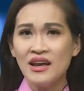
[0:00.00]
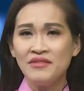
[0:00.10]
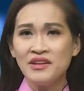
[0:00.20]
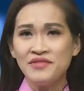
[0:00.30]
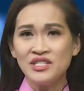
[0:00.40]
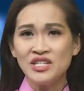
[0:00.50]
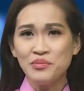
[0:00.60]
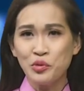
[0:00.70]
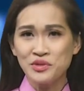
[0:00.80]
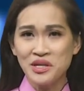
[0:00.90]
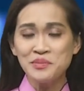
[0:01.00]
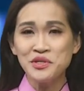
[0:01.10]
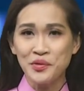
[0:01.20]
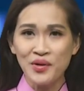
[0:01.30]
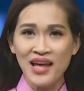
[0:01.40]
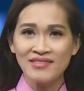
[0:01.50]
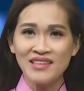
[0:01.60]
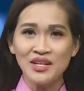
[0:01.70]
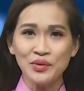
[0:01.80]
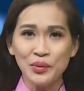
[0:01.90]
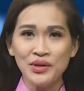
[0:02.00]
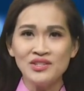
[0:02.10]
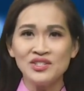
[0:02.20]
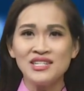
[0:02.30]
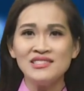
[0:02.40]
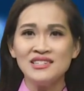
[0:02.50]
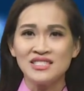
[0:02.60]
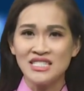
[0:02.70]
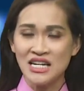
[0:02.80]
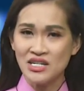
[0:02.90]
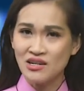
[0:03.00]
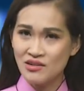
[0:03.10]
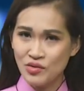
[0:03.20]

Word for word: về việc chi 100 triệu đô la tiền túi cho chiến dịch tranh cử